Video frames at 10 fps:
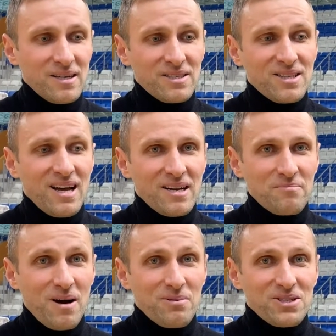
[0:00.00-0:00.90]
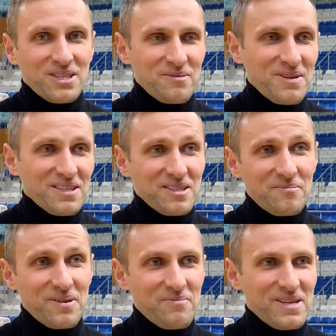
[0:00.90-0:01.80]
старые бабушкины методы
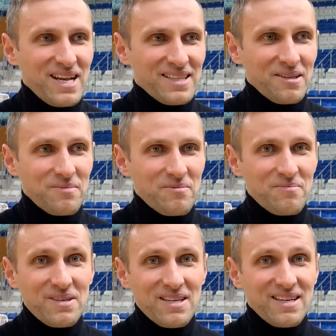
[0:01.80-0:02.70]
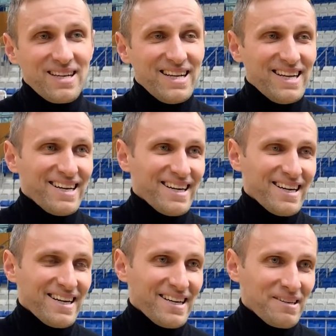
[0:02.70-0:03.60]
применять, там имбирь,
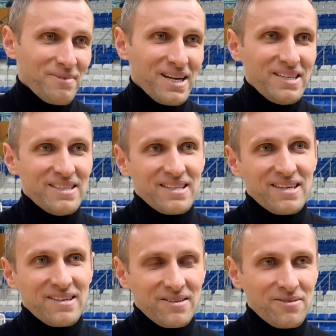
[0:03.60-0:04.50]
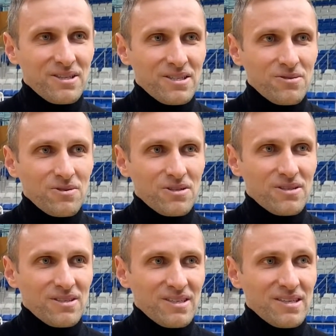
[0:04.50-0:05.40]
малина, вот эти вот
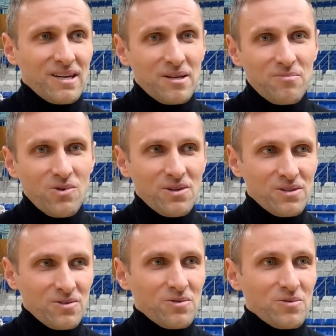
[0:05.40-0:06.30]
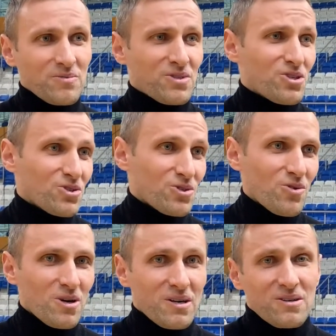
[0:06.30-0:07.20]
э, лимон, ну,
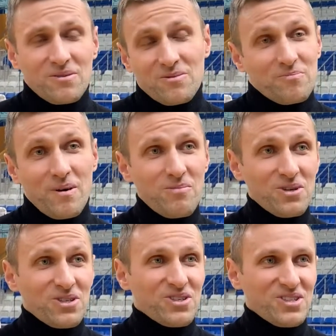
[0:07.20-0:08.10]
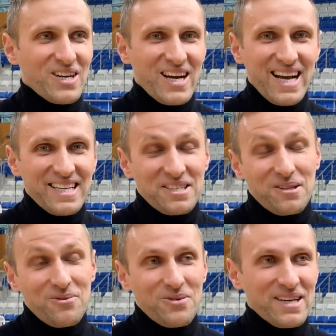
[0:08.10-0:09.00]
чеснок, ну, побольше чеснока есть,
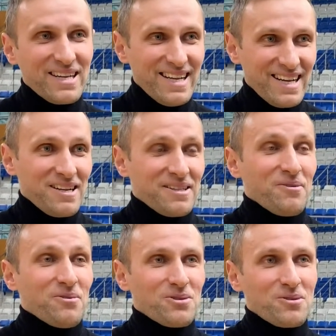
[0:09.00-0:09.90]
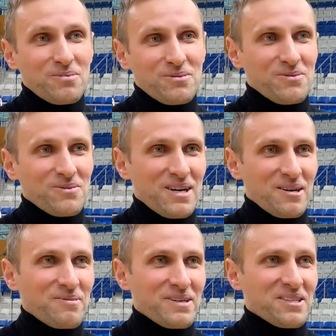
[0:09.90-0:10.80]
лука, для того, чтобы, ну,
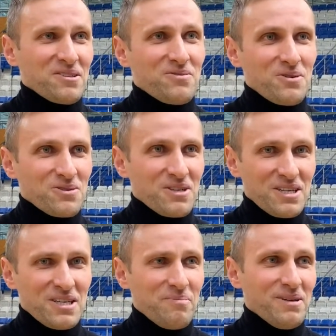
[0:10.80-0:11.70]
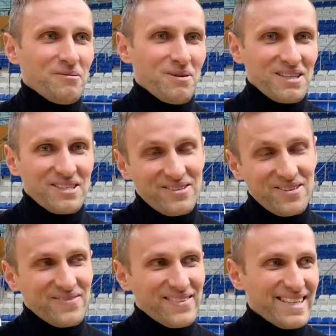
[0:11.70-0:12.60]
как бы этот вирус даже не подобрался к
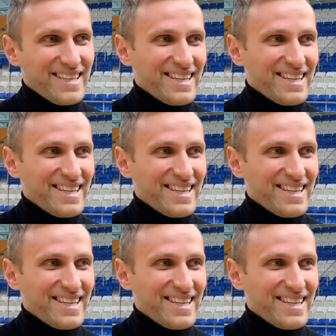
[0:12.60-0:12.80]
вам.